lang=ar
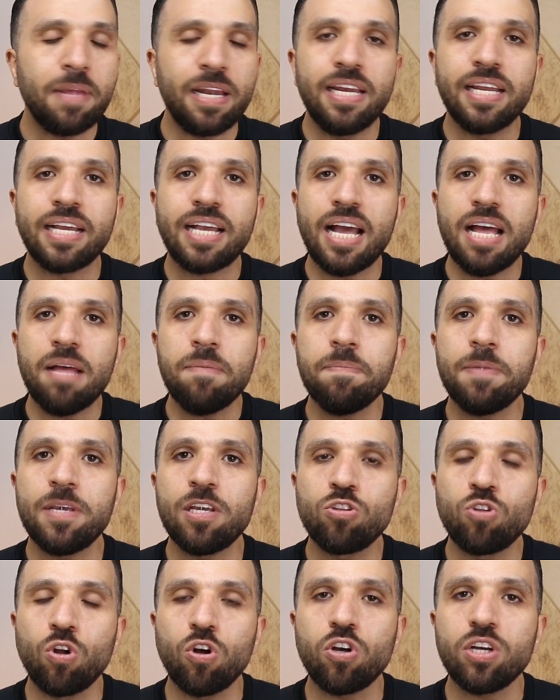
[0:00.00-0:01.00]
اللي كان
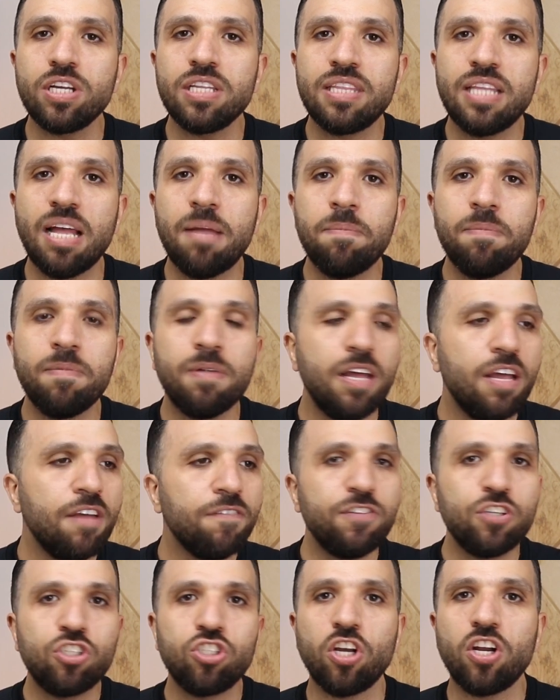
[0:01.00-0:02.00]
بيضخ الدم
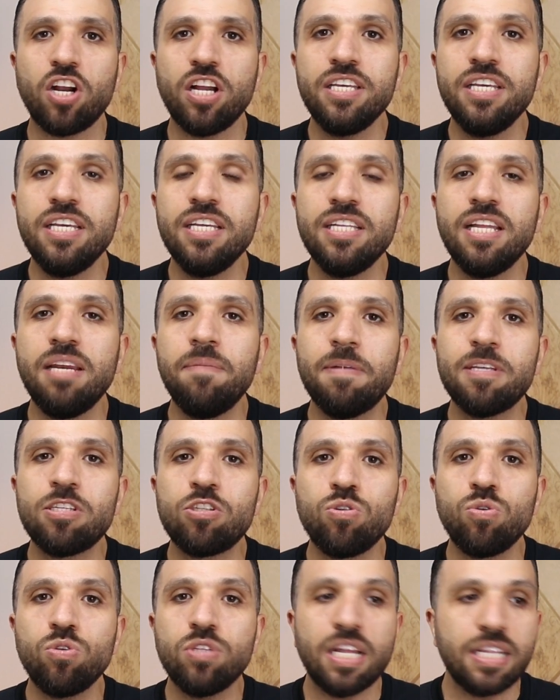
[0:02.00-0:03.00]
في الشرايين
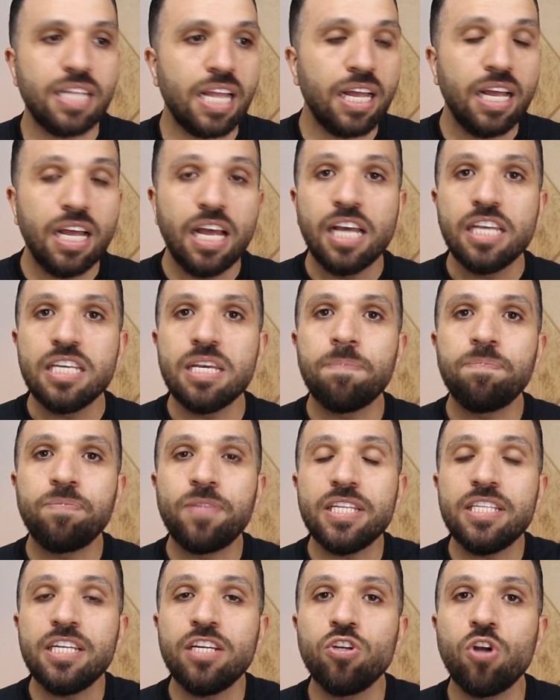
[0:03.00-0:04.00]
المسدودة ده
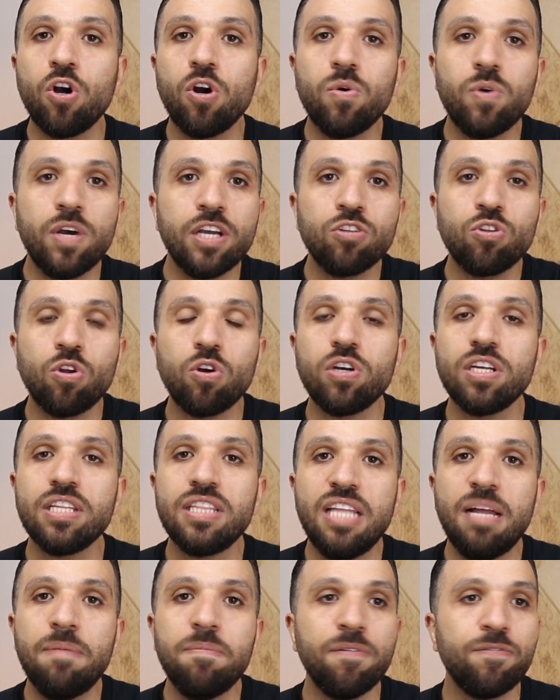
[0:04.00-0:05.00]
يبتدي ان هو يضخ
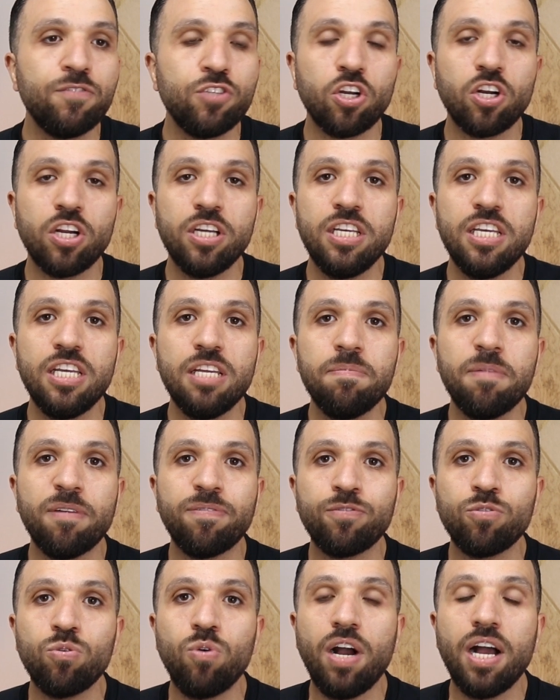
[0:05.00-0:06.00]
الدم في شرايين
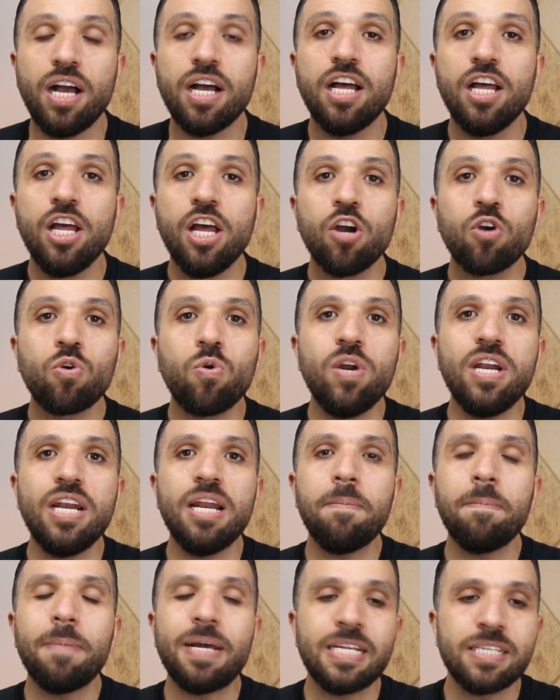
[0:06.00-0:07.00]
مفتوحة
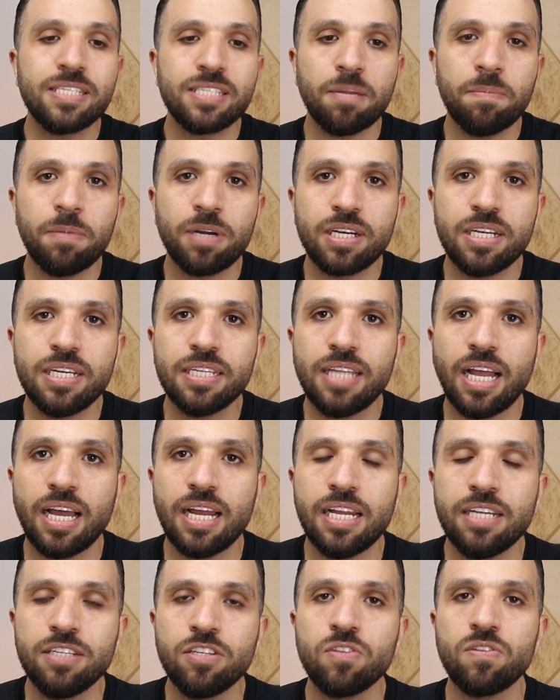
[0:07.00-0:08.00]
كل ما انا استمريت
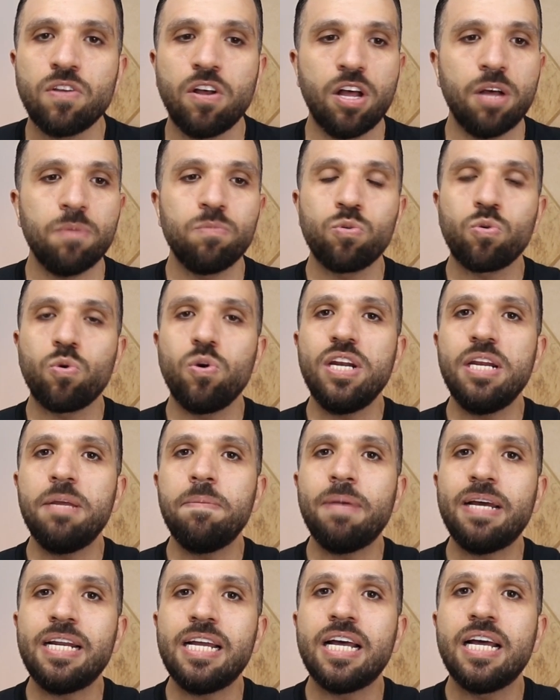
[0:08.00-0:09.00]
على النظام
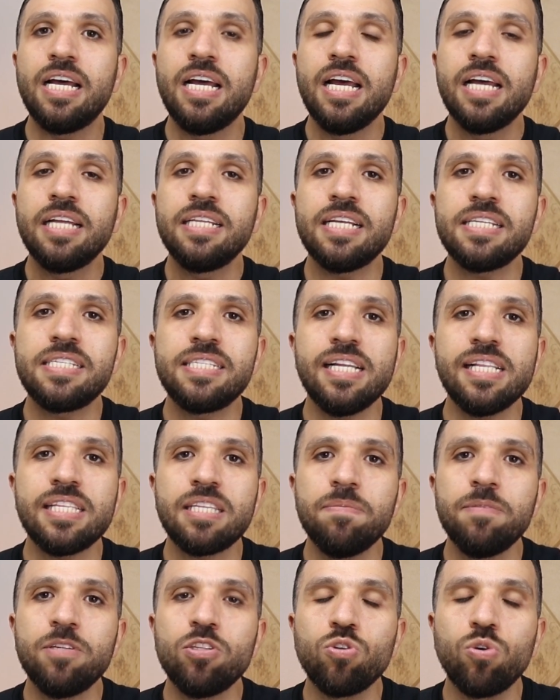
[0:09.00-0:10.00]
وكل ما انا
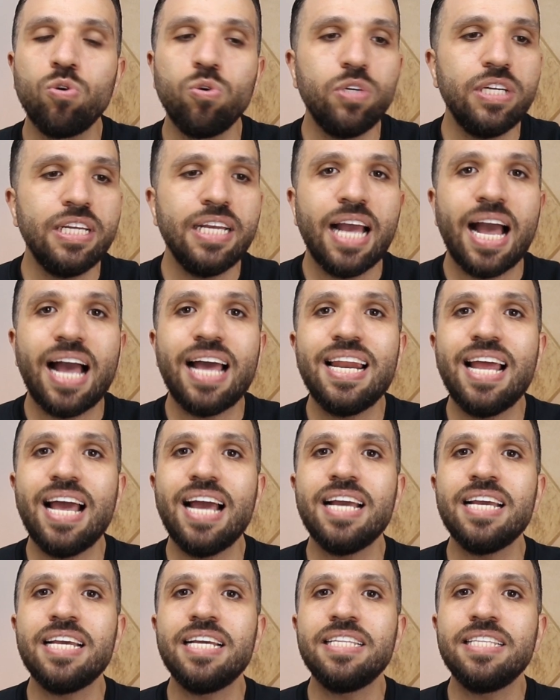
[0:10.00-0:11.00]
نزلت من دهوني
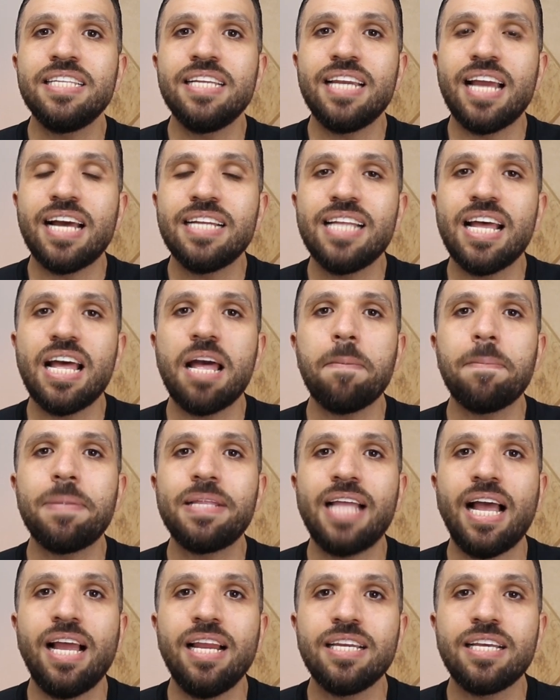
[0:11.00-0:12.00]
الاقي ان الاداء
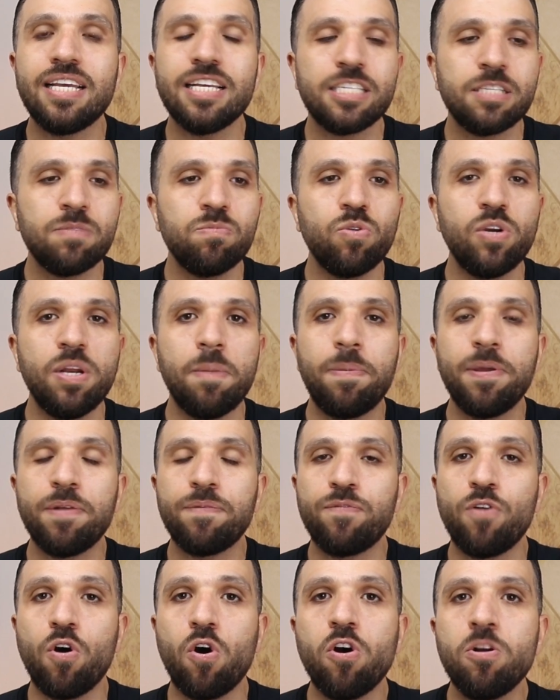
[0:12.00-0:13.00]
بتاع الجسم
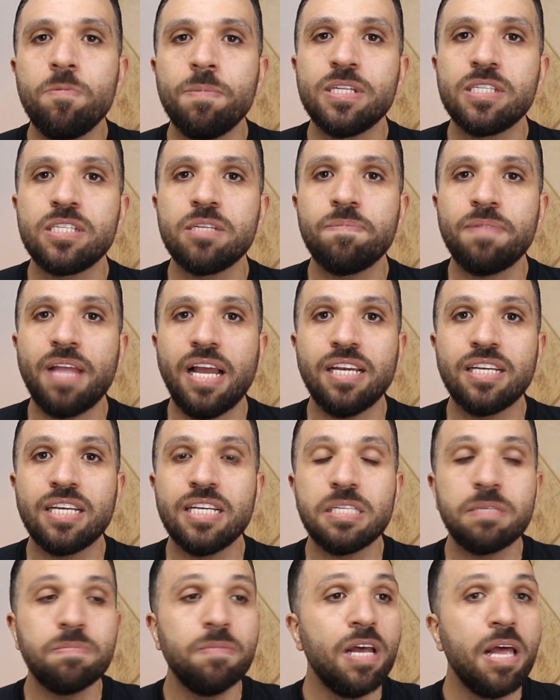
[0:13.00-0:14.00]
والبرفورمانس بتاع
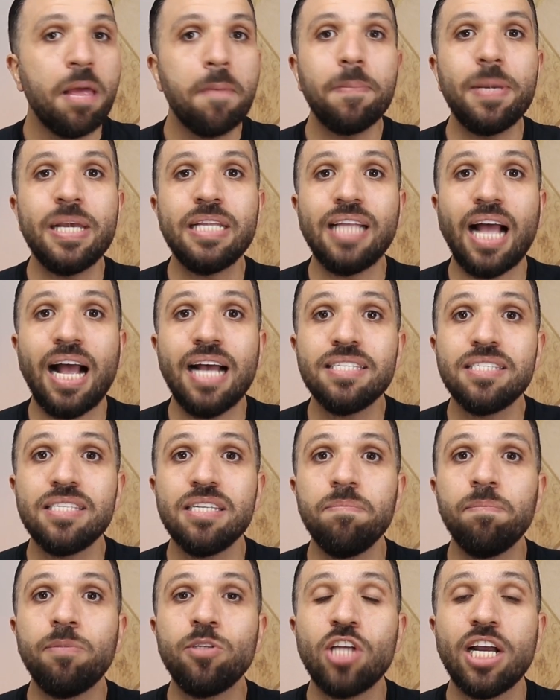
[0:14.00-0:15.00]
الجسم
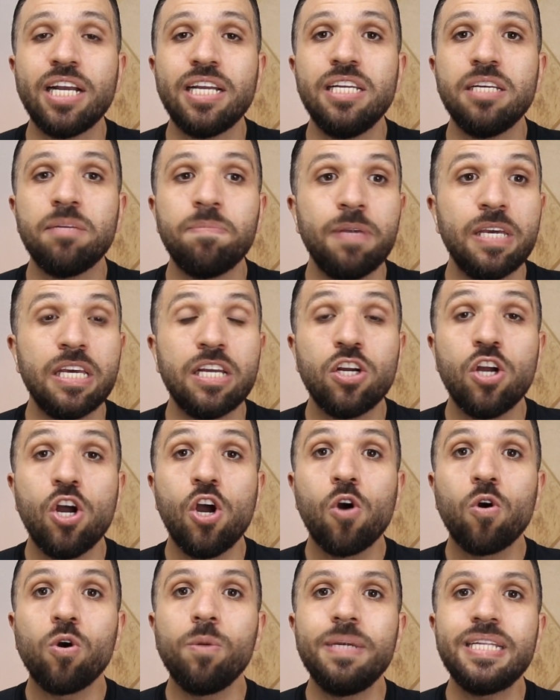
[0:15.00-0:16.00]
بيتحسن بشكل كبير
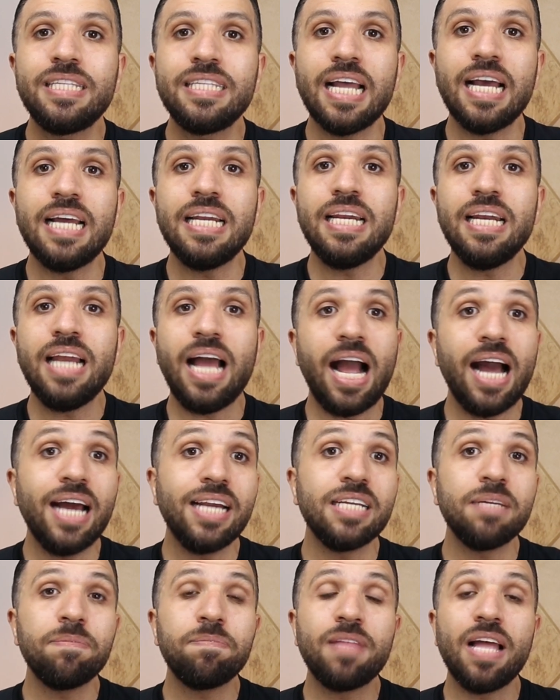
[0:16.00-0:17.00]
وبالتالي
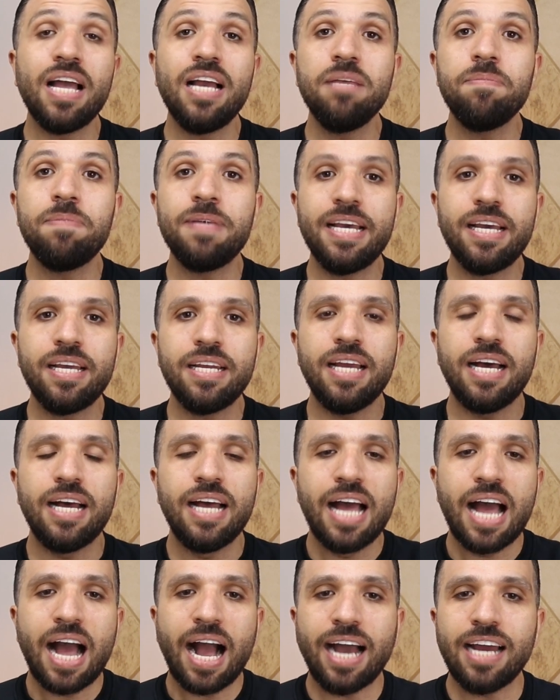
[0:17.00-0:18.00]
الحرق بتاعي بيعلى
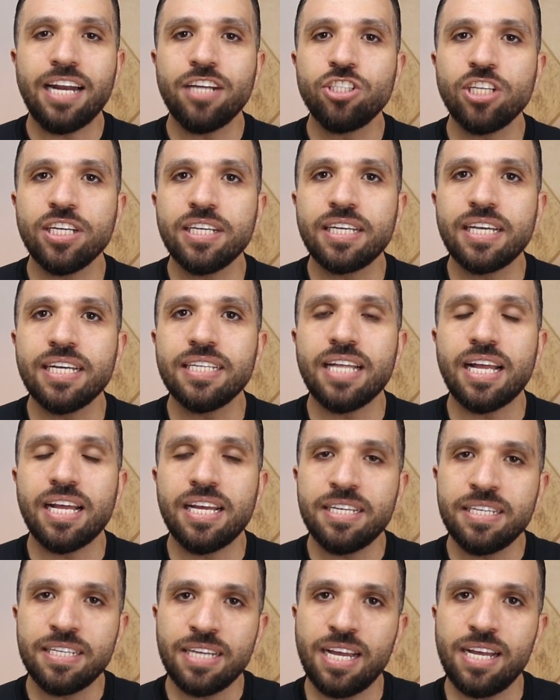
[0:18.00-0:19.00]
علشان كده
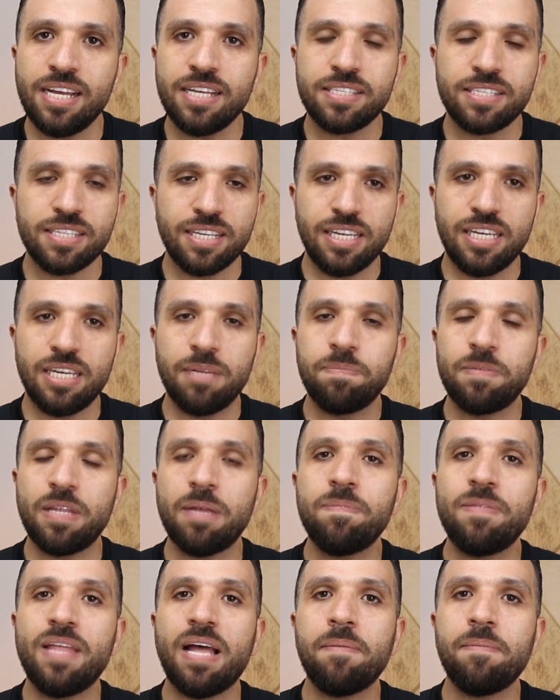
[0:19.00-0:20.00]
الناس اللي
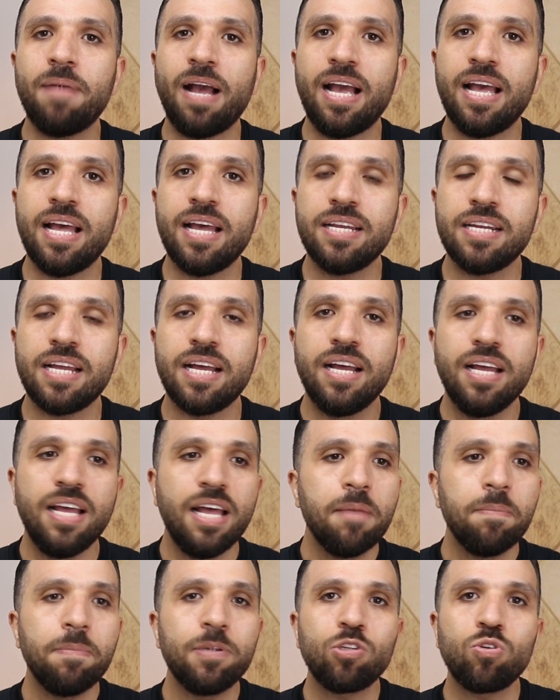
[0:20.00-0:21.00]
بتبدا معانا
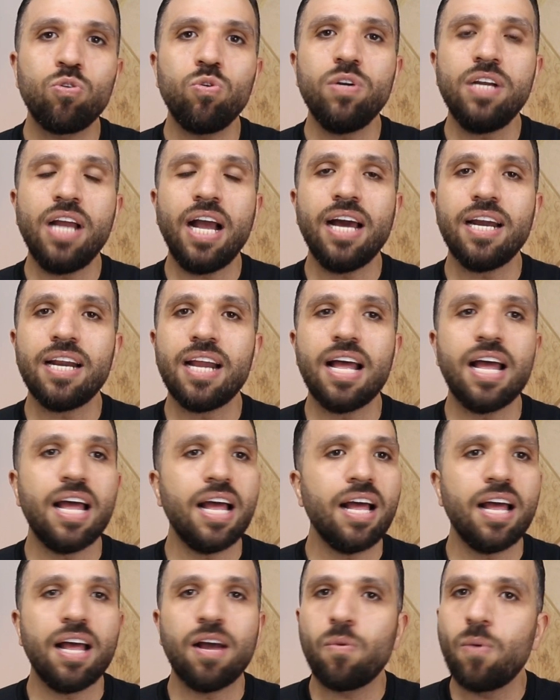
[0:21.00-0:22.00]
بتكون
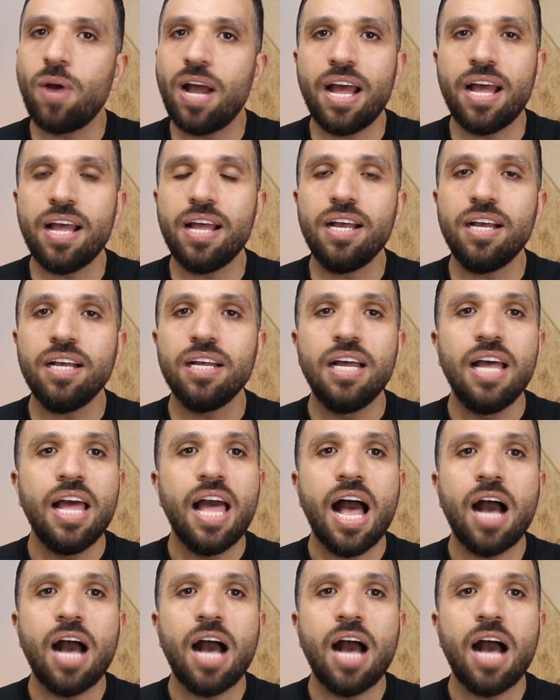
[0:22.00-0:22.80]
حرقها واقع